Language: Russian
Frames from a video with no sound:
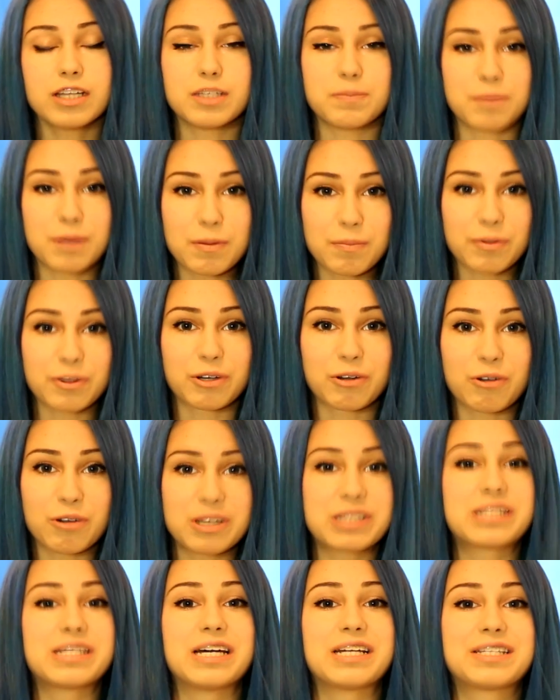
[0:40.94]
Теперь
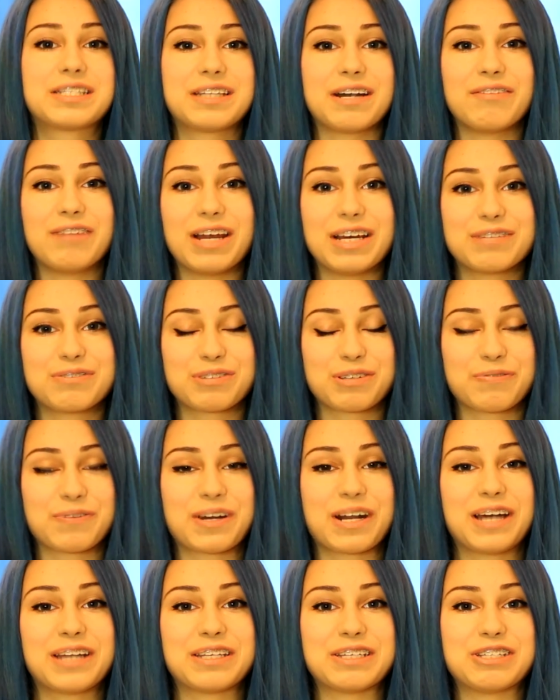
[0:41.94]
приходится отставлять
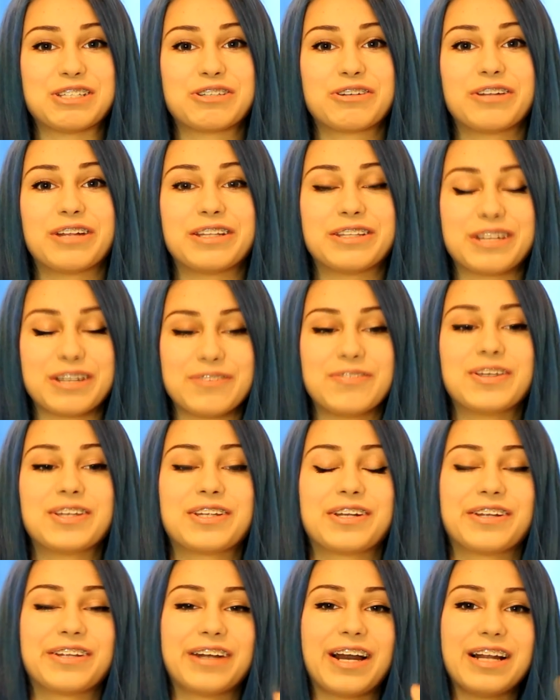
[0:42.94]
фотоаппарат еще на 3
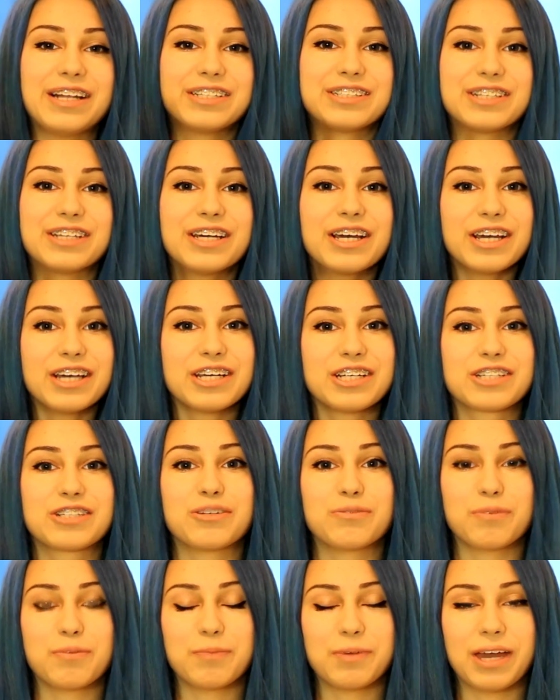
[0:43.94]
метра дальше,
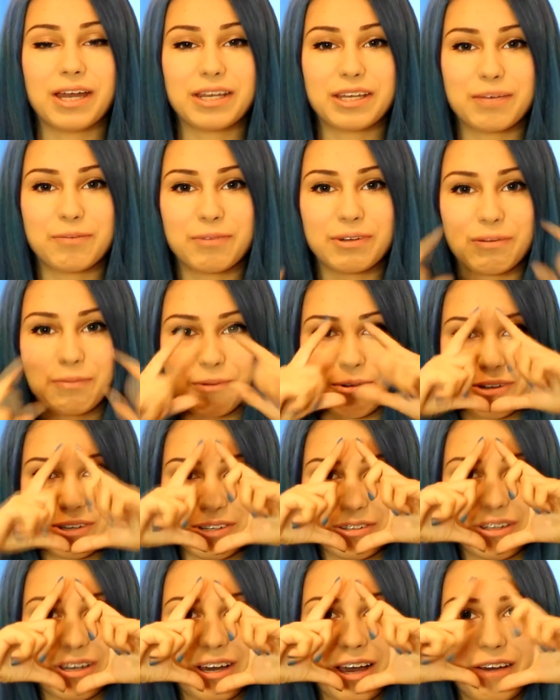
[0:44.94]
чтобы у меня не было
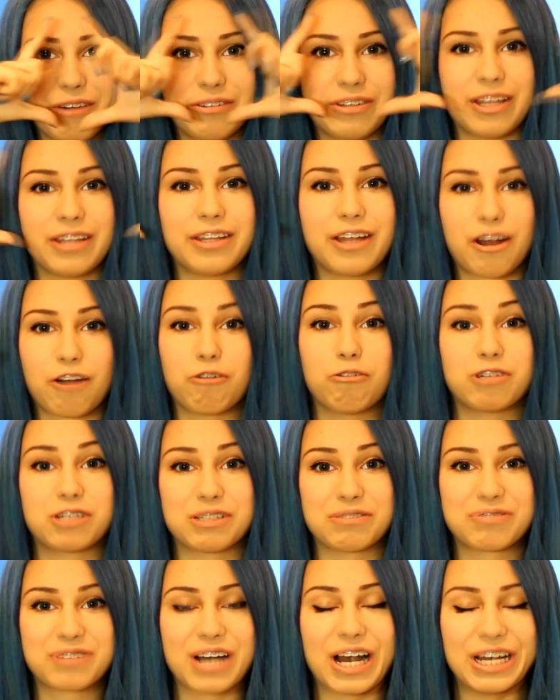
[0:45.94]
просто такая вот одна
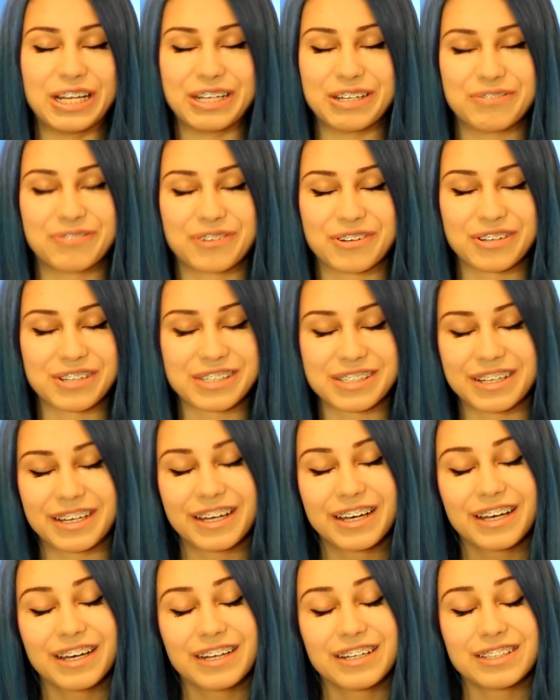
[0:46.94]
рожа в кадре, просто.
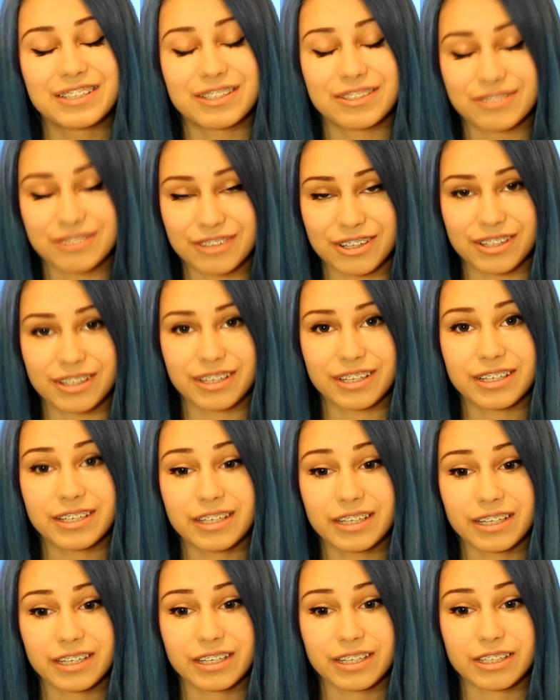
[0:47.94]
Вот, и
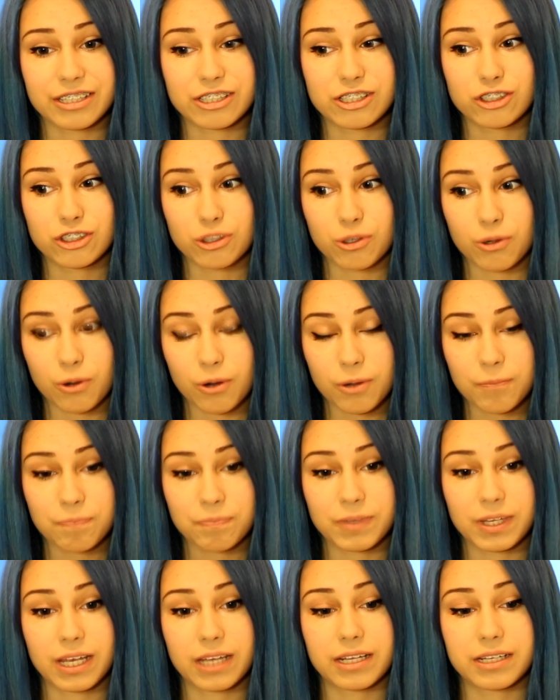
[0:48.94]
еще,
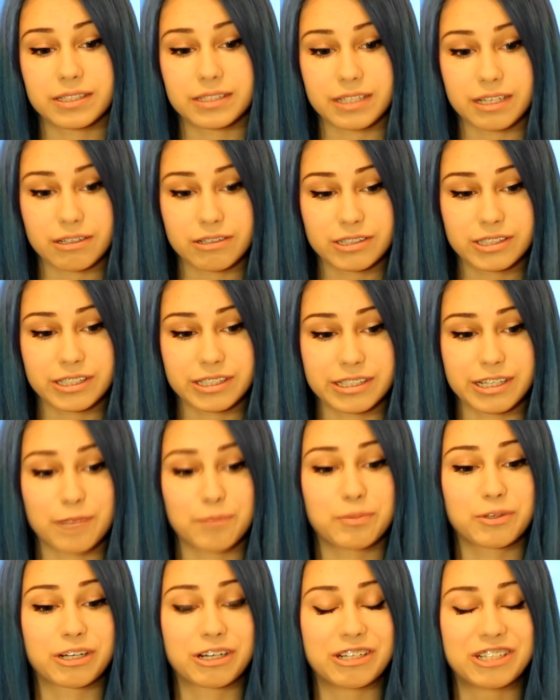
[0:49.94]
я надеюсь, если я
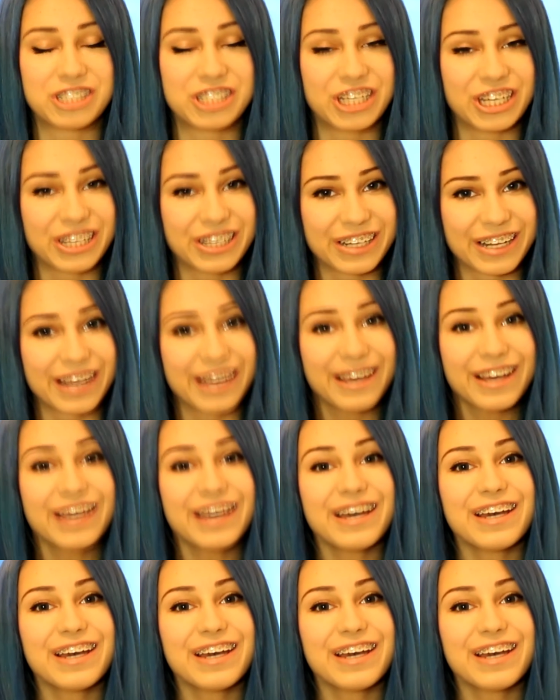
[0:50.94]
подключила